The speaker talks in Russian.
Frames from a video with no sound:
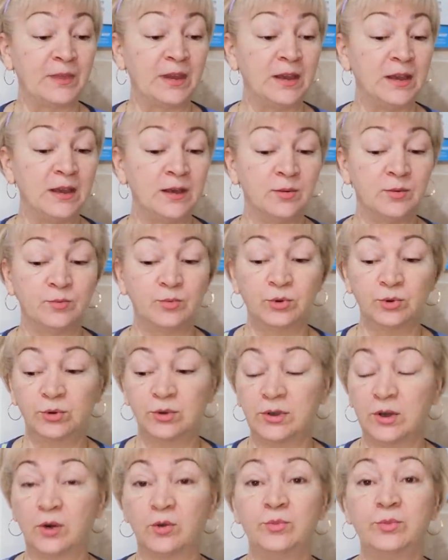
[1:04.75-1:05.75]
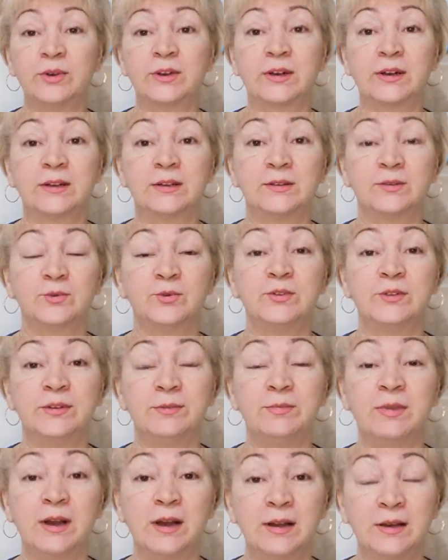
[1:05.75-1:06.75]
И буду я убирать у
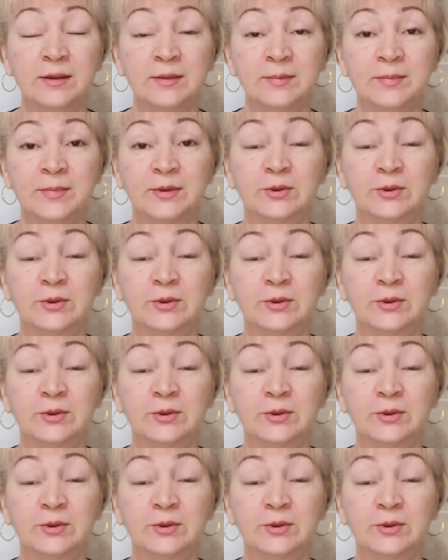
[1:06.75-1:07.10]
себя.